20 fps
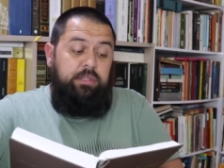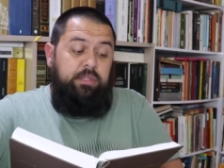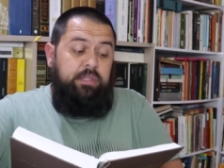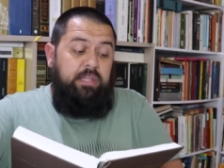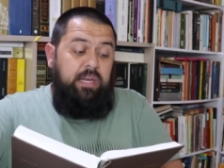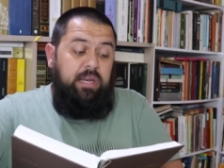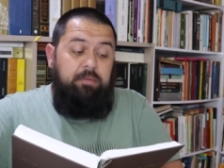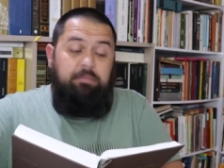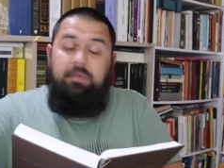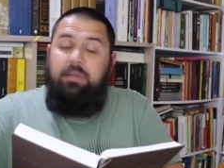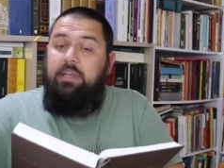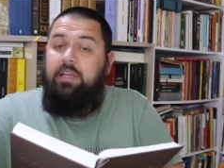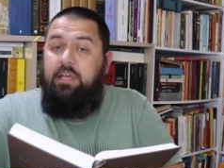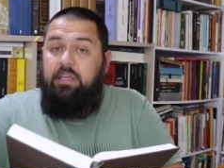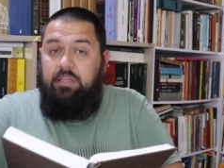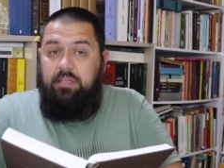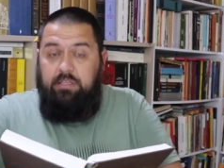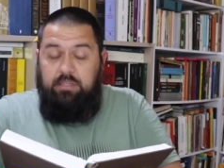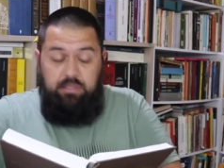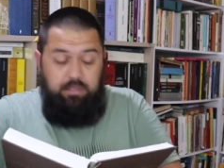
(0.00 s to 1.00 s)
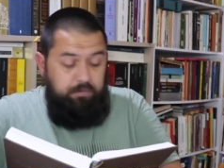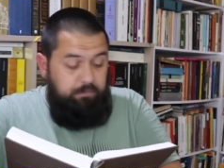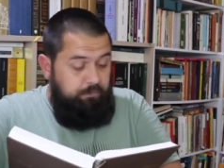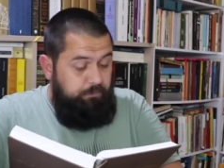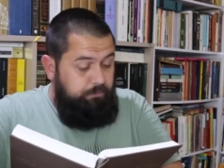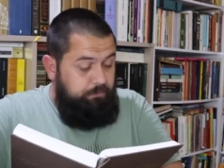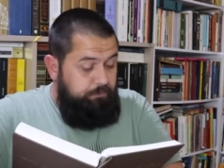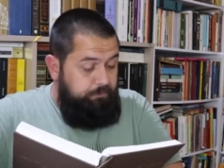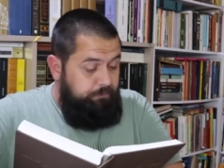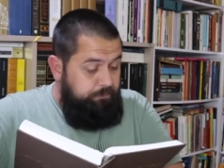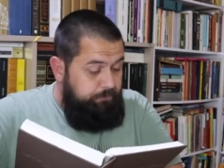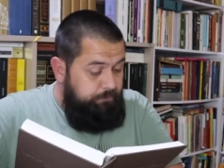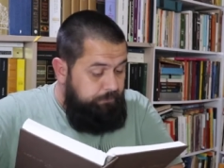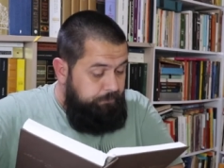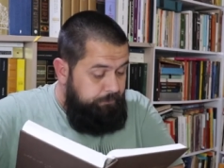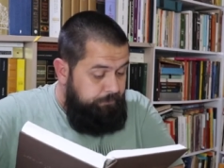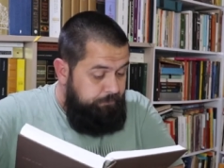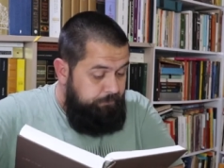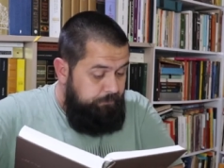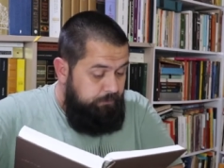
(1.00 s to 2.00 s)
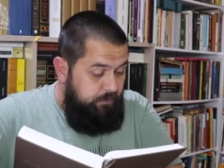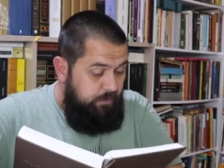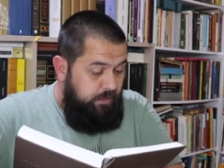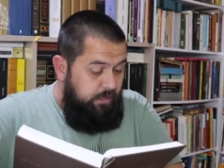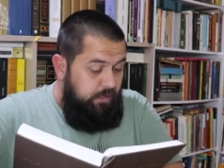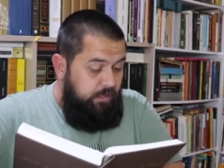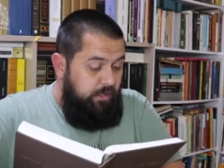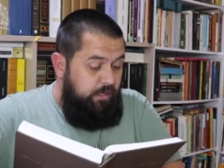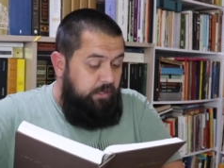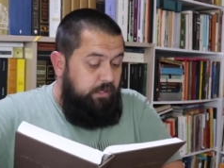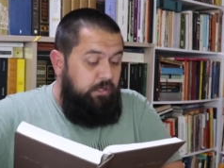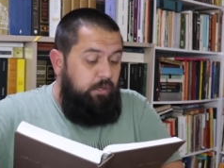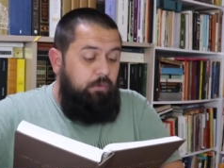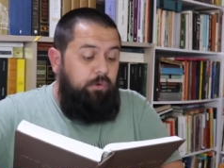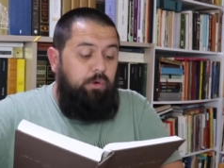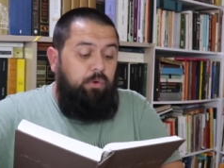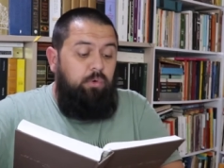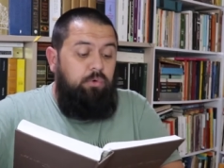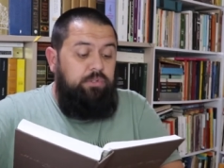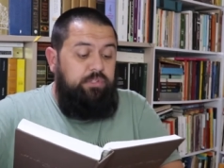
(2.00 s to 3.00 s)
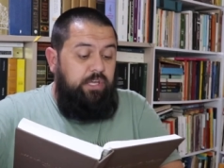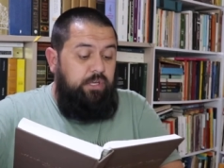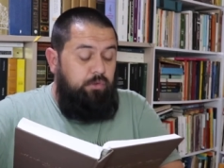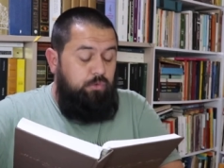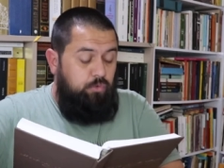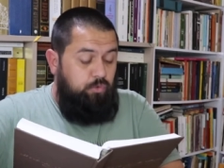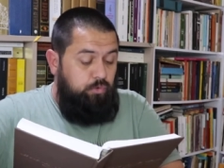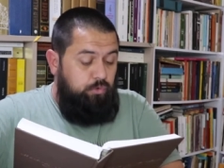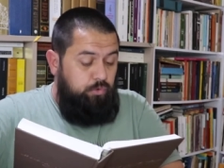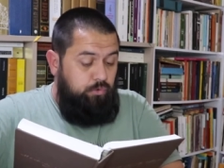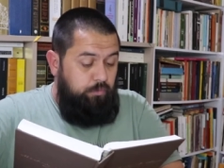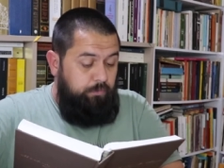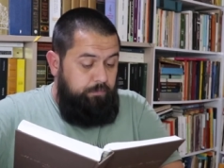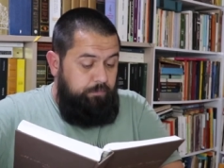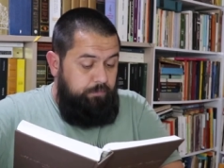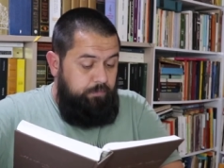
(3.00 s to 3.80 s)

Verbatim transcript: Treme-lhe ainda. E não lhe contei tudo.